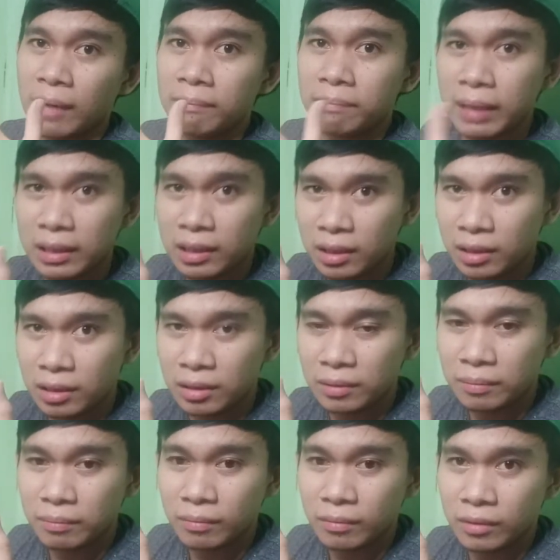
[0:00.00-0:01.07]
company
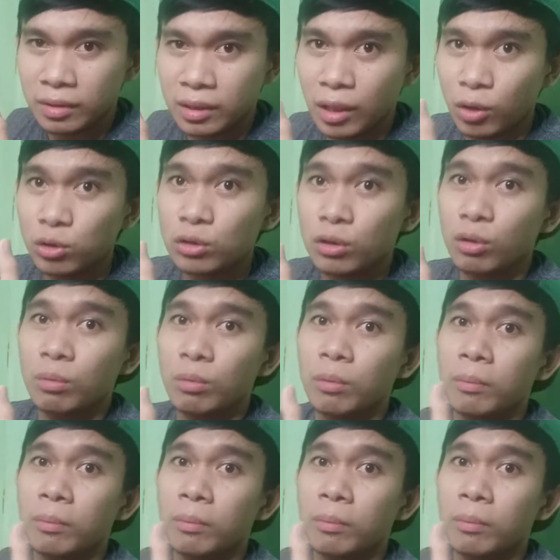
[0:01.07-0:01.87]
na gustong